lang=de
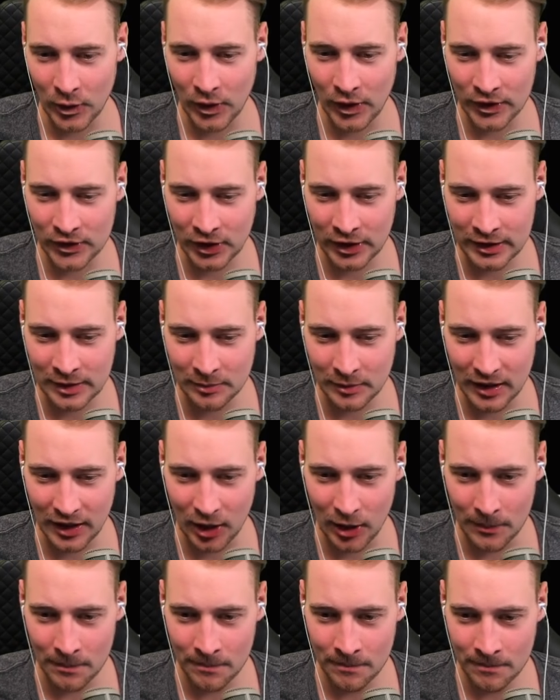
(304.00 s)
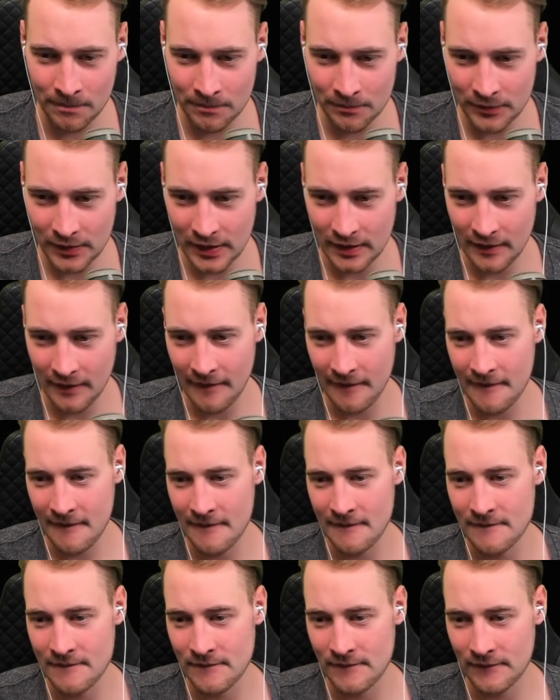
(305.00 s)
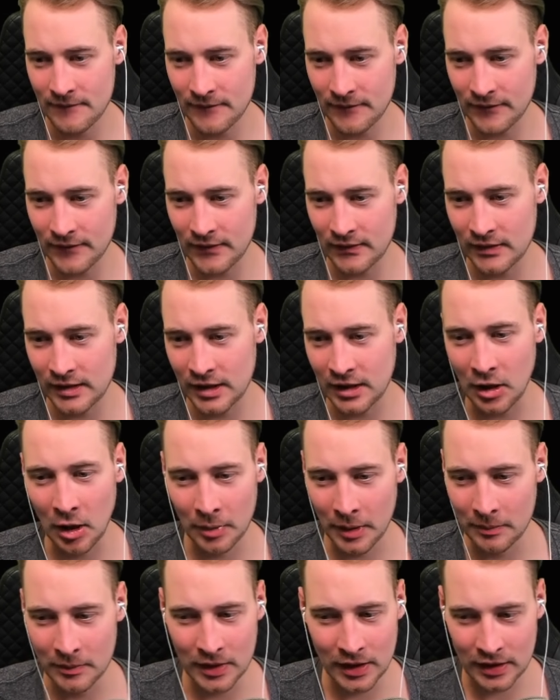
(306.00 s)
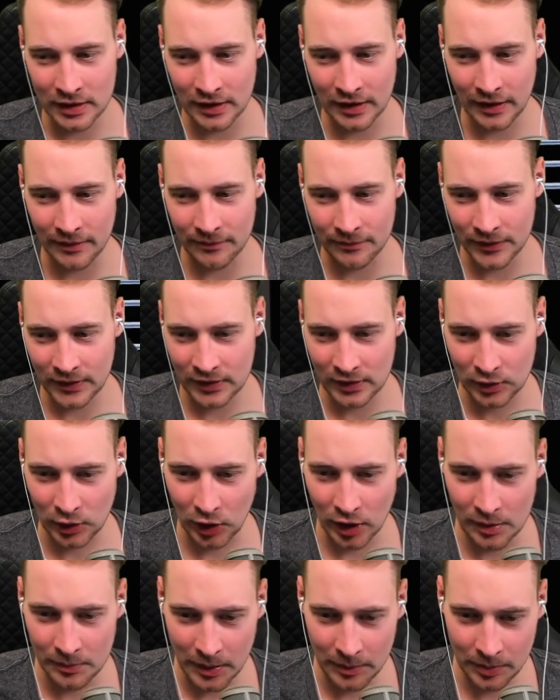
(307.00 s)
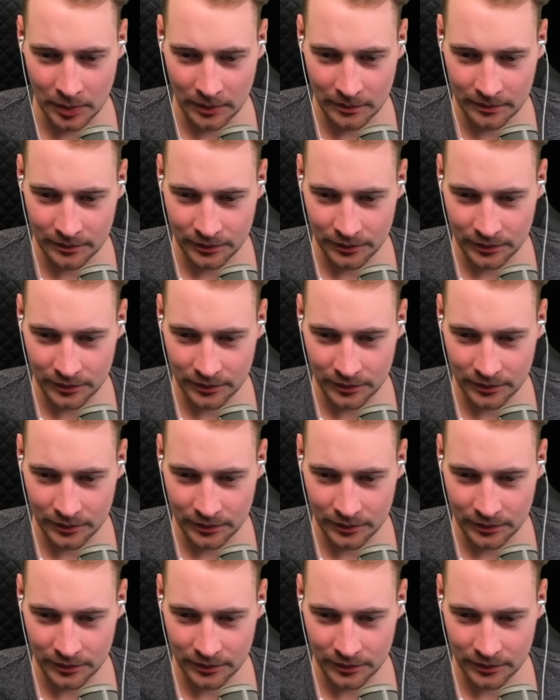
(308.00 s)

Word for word: Oh, soll ich ihm glauben? Ich glaube ihm nicht. Nee, das ist eine Trollmap.